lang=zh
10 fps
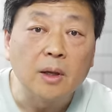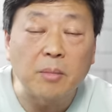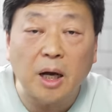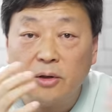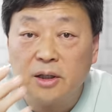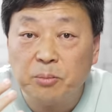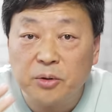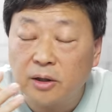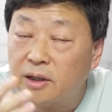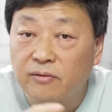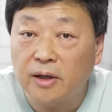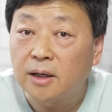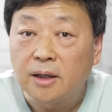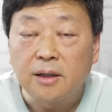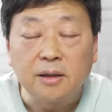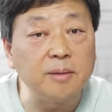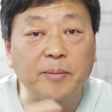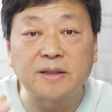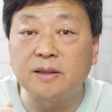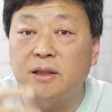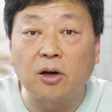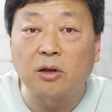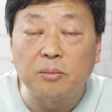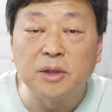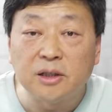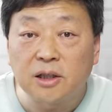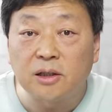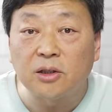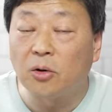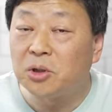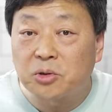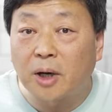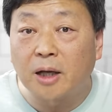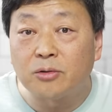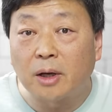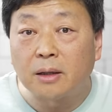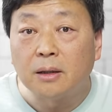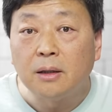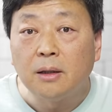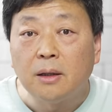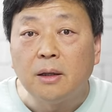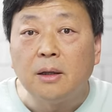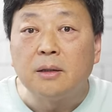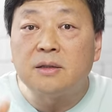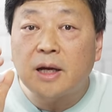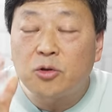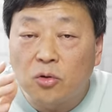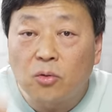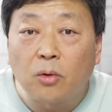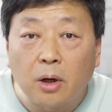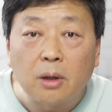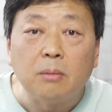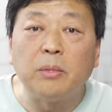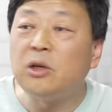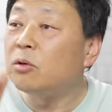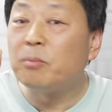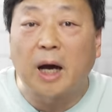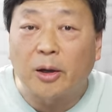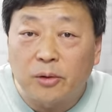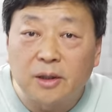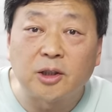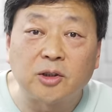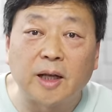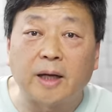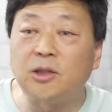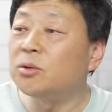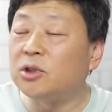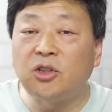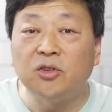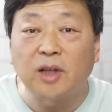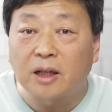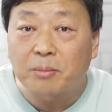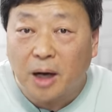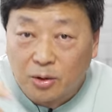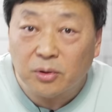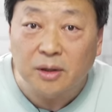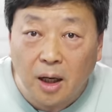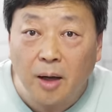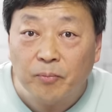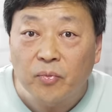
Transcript: 马云，你不要认为你把自己搞成明星以后你就安全，在中国没有马云的时代，只有时代的马云呐。